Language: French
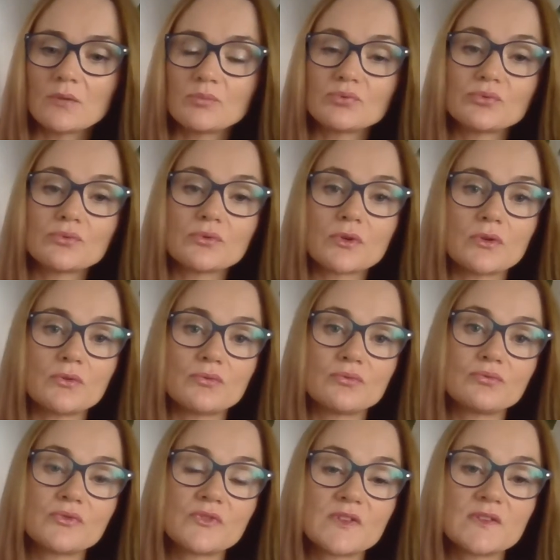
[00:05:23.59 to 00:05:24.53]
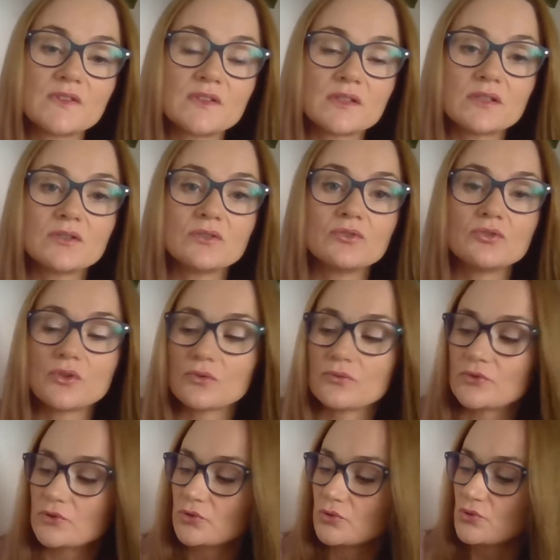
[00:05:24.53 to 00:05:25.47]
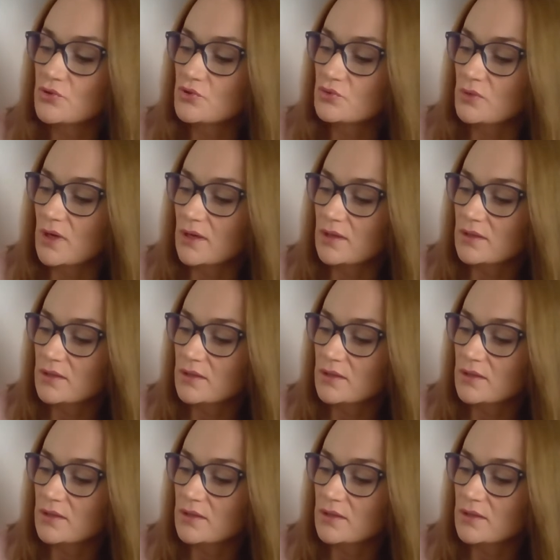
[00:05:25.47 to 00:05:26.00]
pour vous aider dans votre choix